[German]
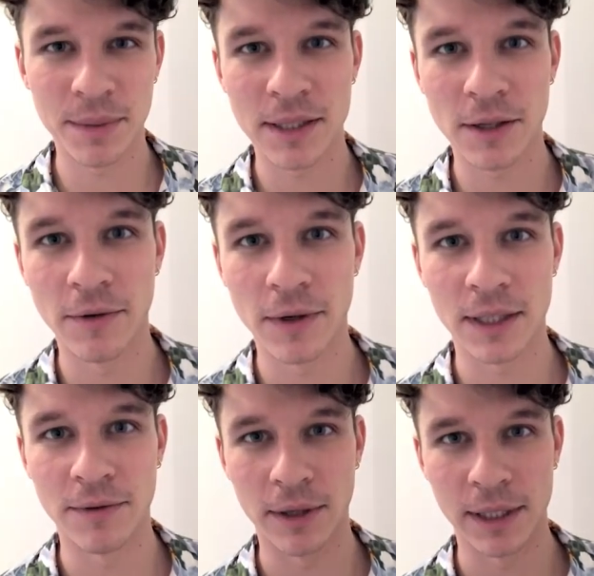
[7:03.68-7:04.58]
ob ihr das auch
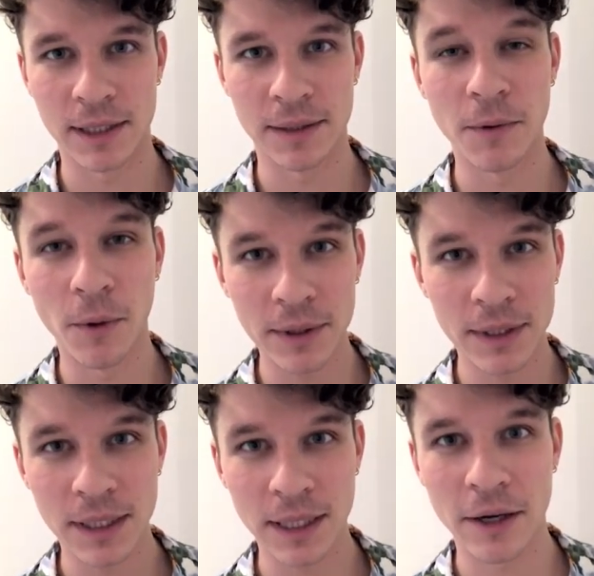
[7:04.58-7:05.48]
wirklich wollt.
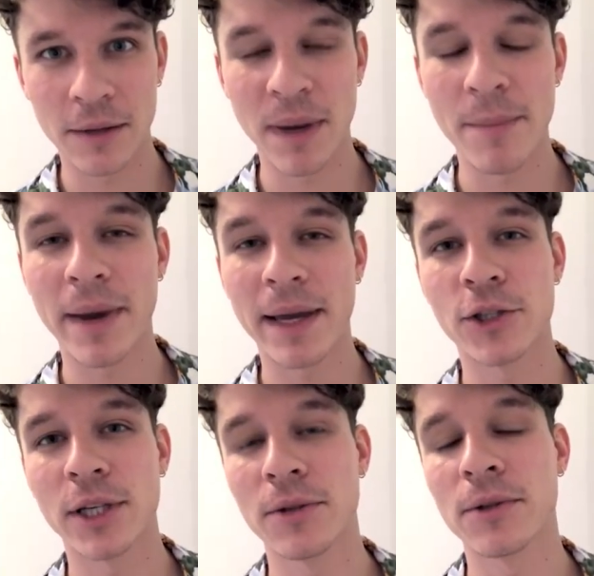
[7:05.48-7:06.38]
Und ihr könnt bei
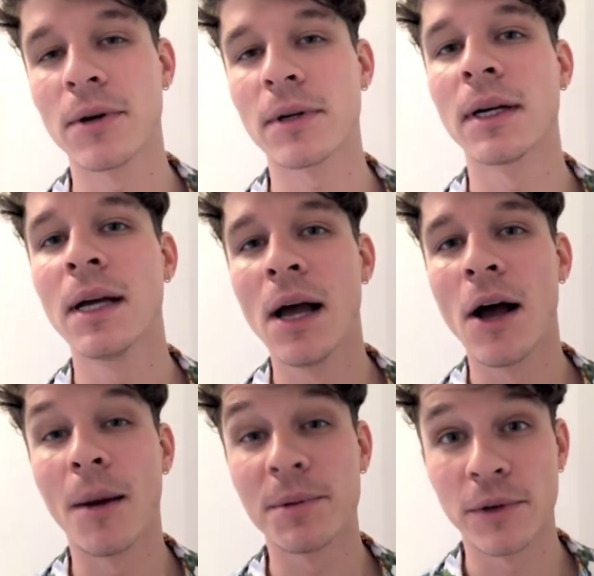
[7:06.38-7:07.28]
MyShadow gucken,
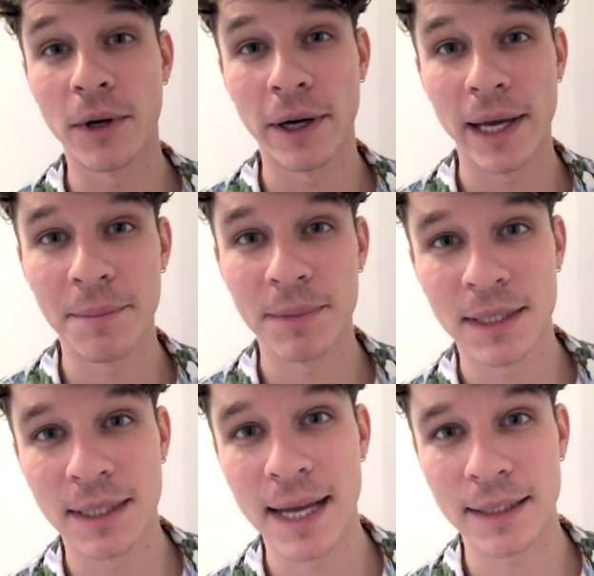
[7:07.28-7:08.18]
ob es für eure
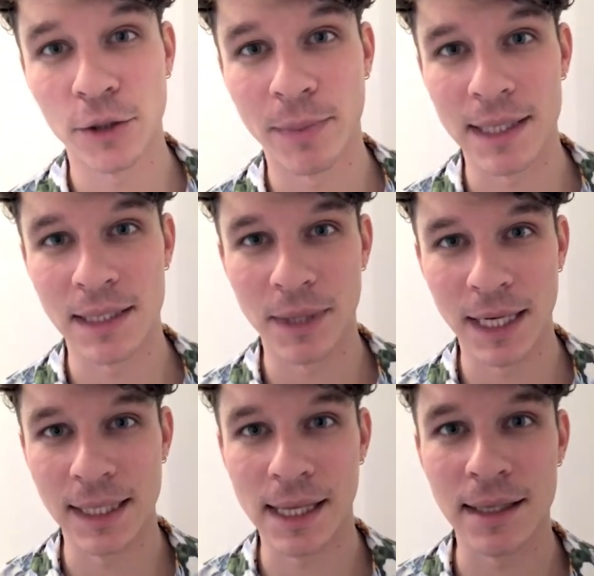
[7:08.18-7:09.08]
Apps datensparsame
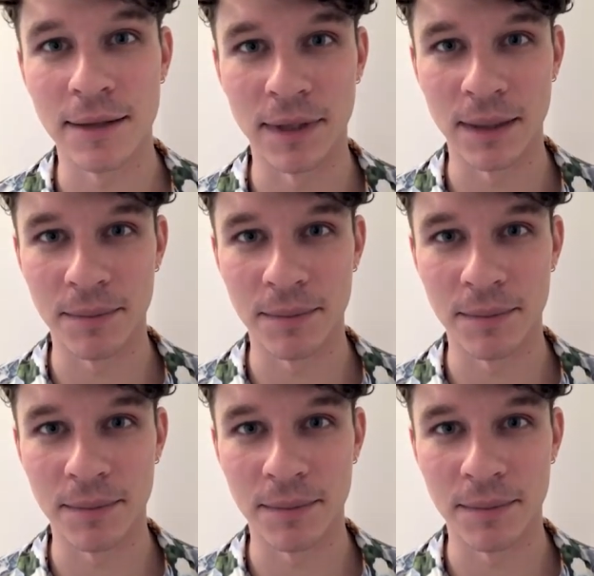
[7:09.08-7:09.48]
Alternativen